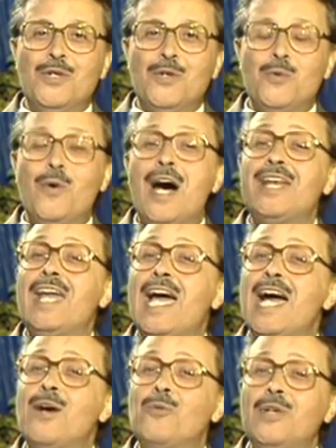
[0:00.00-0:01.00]

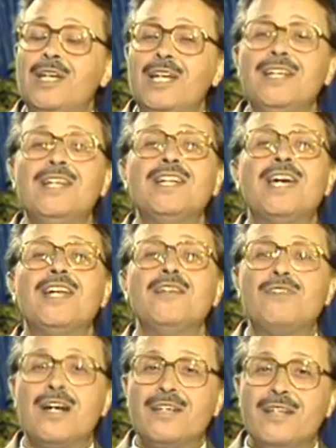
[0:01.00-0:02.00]
وهنحاول إننا
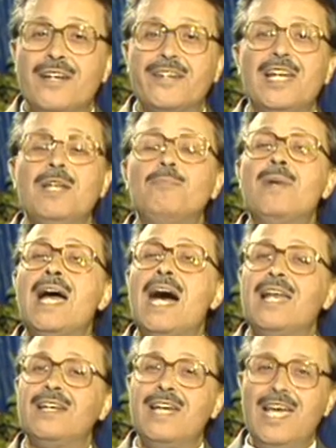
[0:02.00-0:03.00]
نفكر الباعة
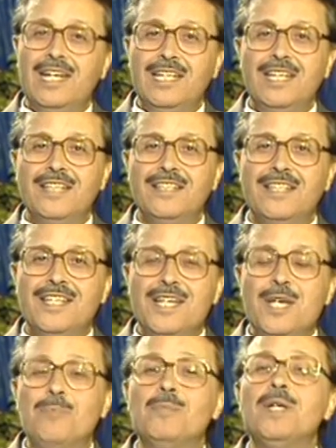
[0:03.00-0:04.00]
الجائلين
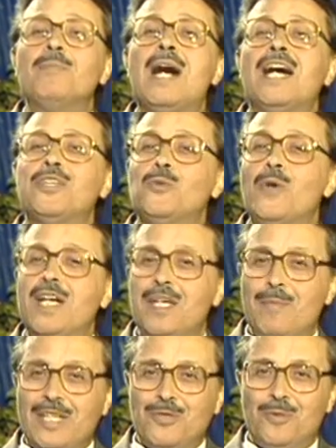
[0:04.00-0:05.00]
ببعض
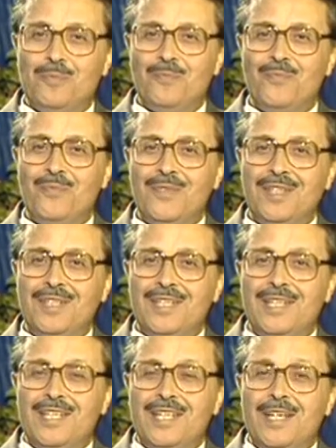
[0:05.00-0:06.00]
واجباتهم
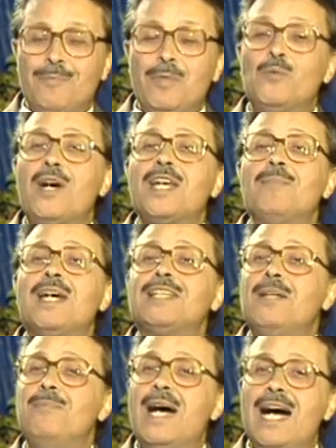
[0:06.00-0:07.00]
من واجبات
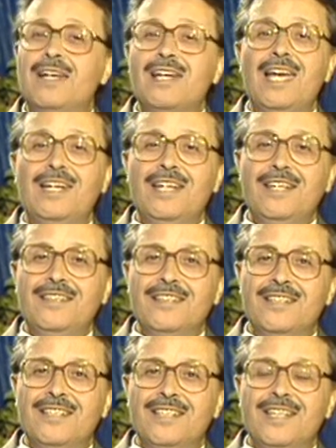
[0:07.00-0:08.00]
الباعة الجائلين
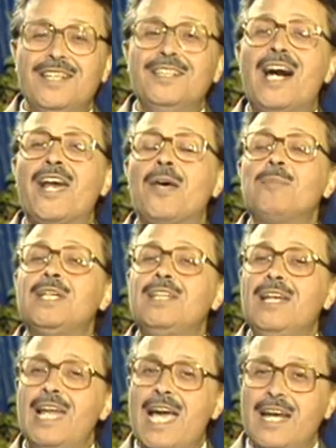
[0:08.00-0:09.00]
إن عربية
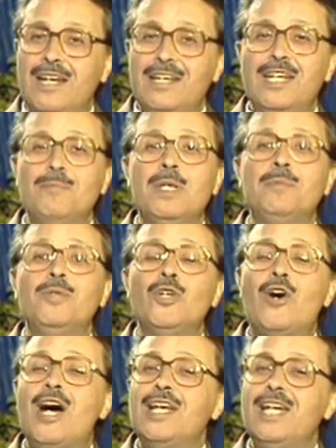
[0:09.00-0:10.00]
الأكل اللي بيبيعوا
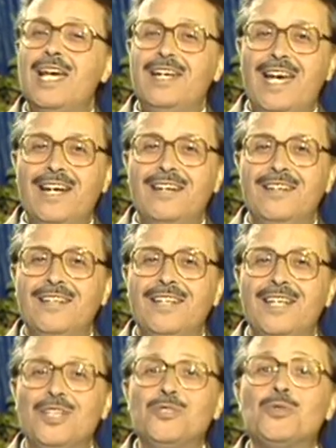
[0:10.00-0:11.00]
عليها الأكل
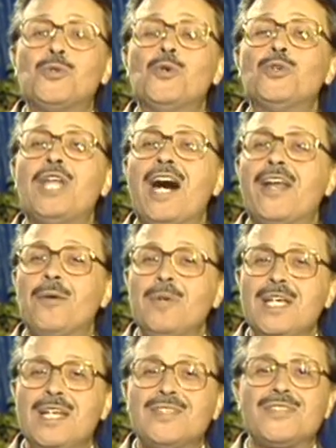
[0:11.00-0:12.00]
تكون
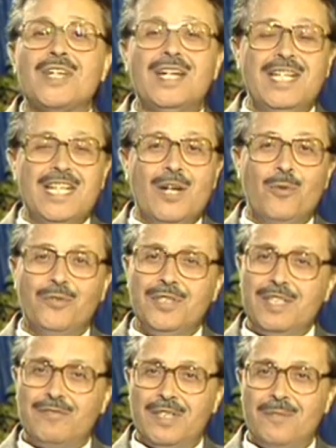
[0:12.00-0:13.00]
عربية صحية
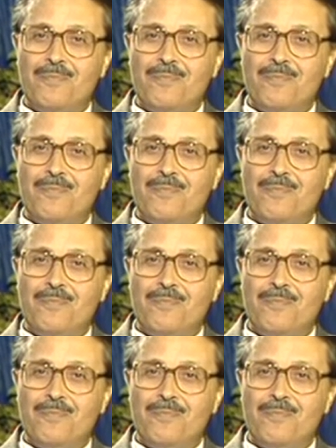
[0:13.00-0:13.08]
ونظيفة